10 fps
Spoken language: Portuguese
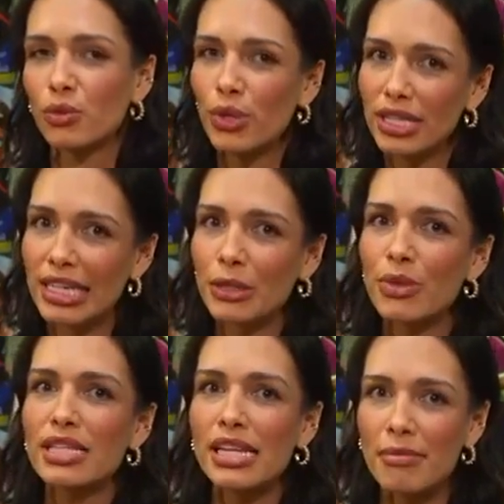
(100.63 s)
No
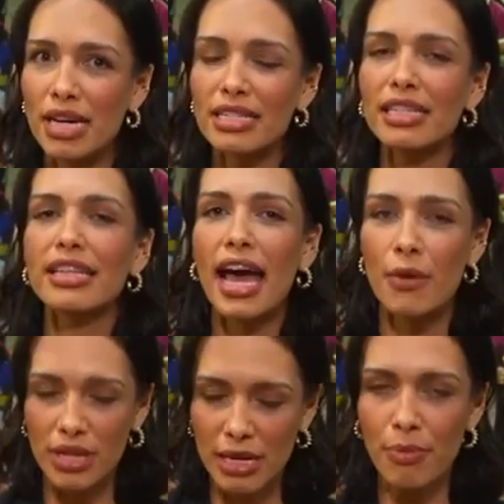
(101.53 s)
entanto, as alemãs
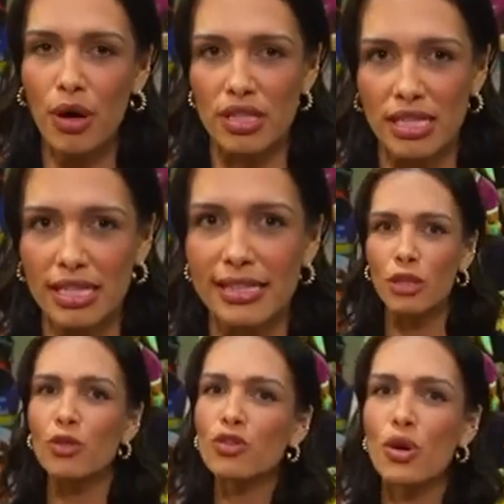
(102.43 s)
lideram as apostas.
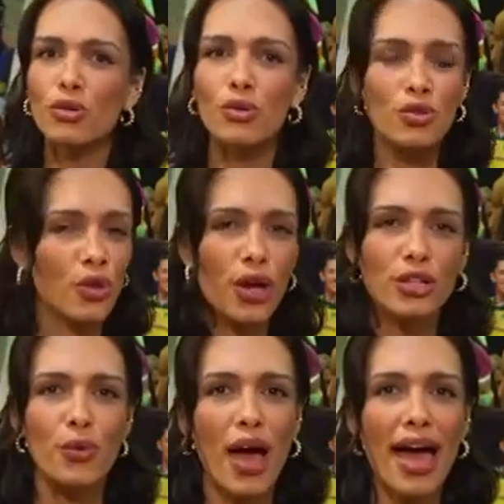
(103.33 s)
Nos outros
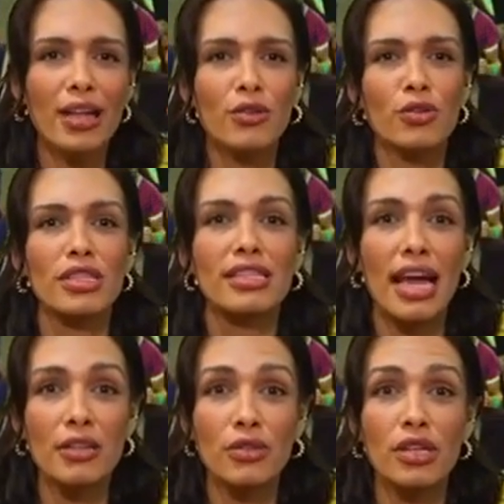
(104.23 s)
dois duelos, os
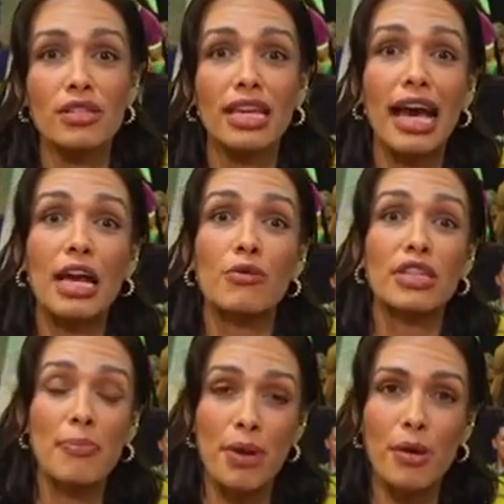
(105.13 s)
Estados Unidos encaram o
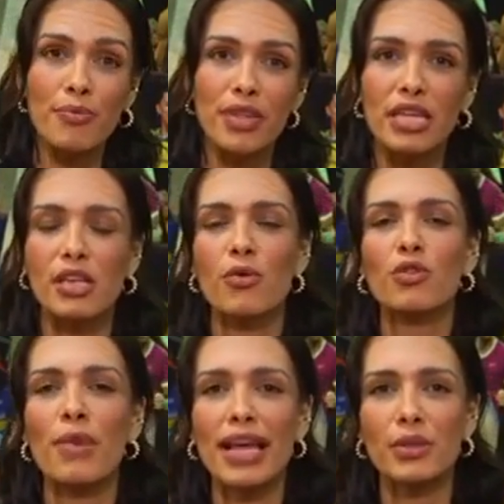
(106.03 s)
Japão, que são
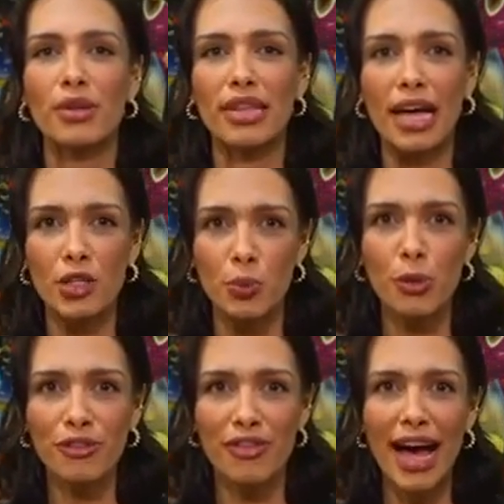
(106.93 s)
os mais cotados
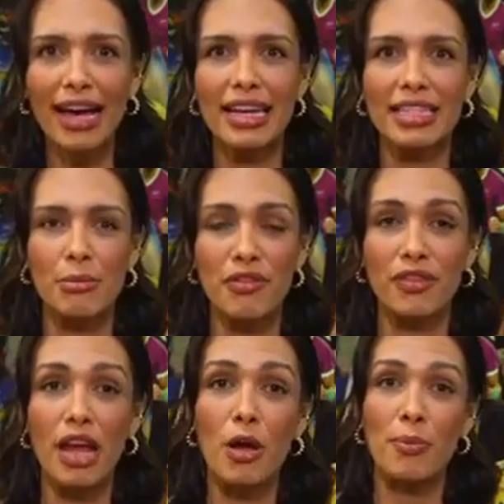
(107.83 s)
por vaga na
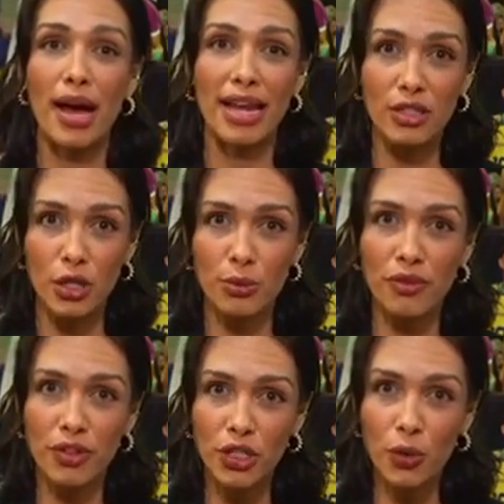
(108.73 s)
semifinal em Paris
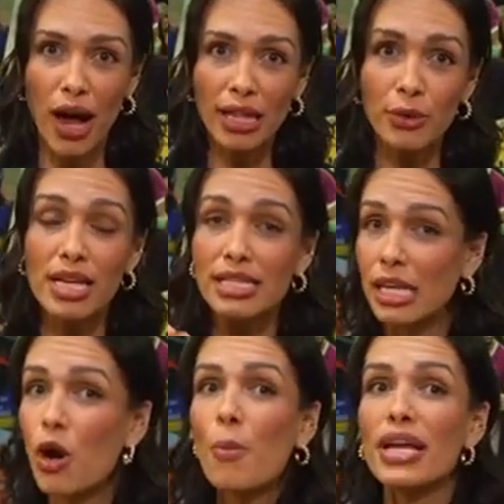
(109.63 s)
2024,
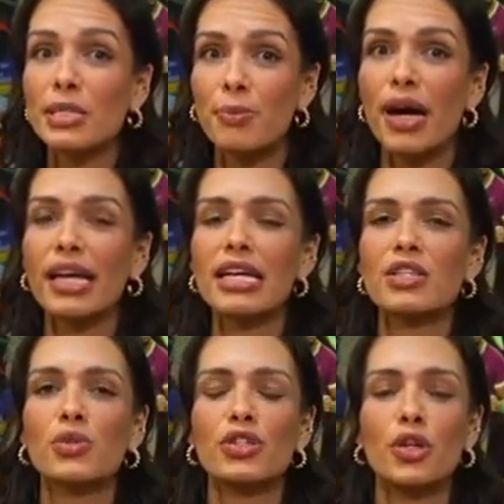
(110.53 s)
assim como a Espanha
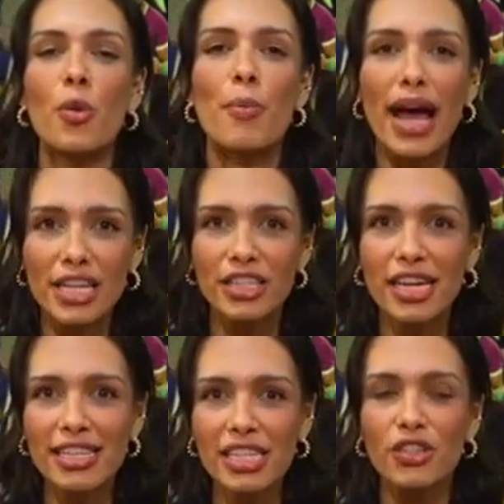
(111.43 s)
surge com mais
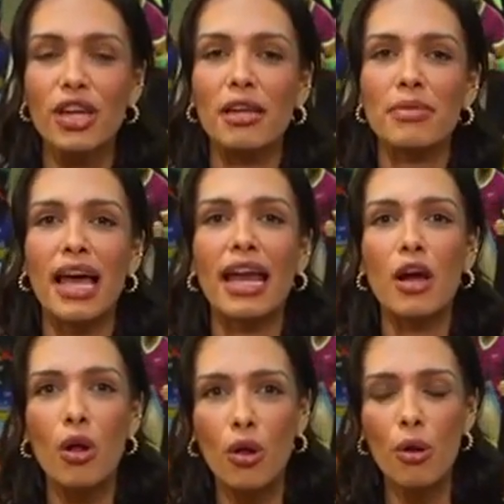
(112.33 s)
chances de eliminar a
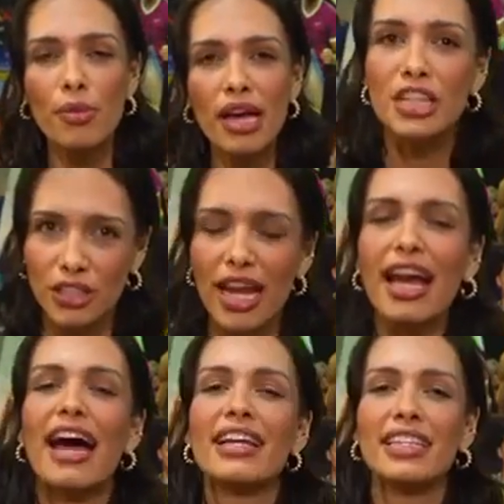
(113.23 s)
Colômbia e
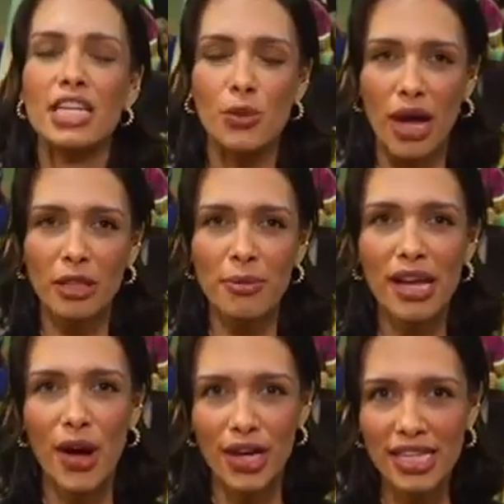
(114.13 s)
chegar entre as quatro
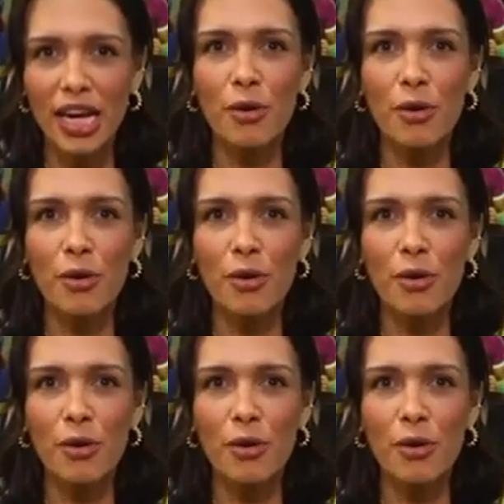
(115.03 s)
melhores da